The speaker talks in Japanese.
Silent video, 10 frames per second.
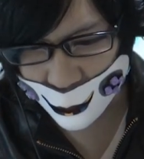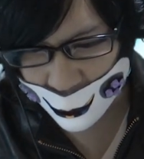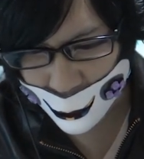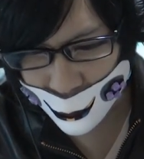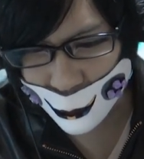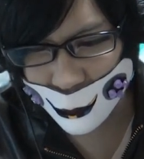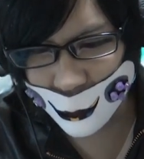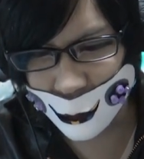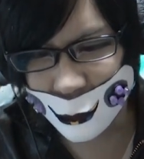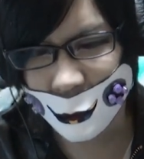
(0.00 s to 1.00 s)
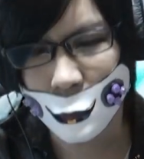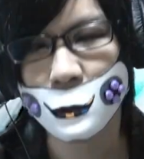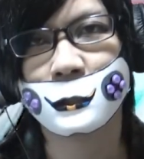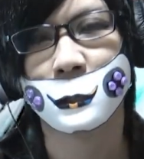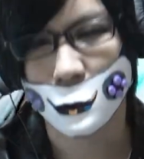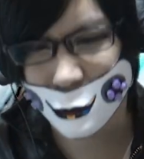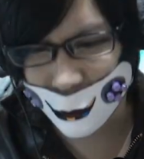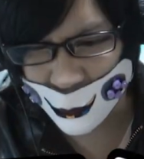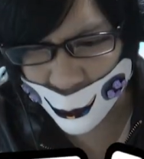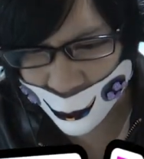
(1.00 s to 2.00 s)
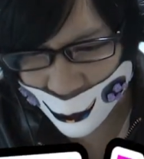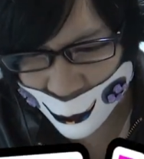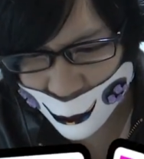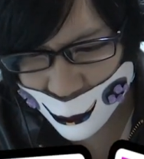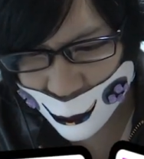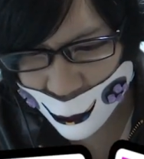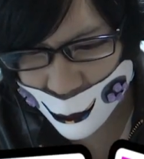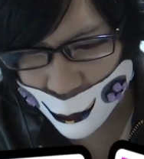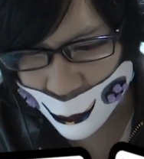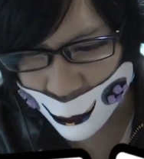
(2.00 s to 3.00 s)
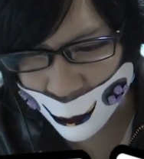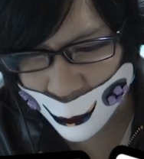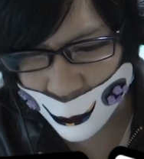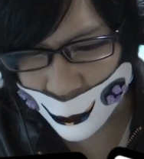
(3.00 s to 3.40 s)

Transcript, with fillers: 生で、生で魚来てんぞ、これ。大大丈夫か、これ。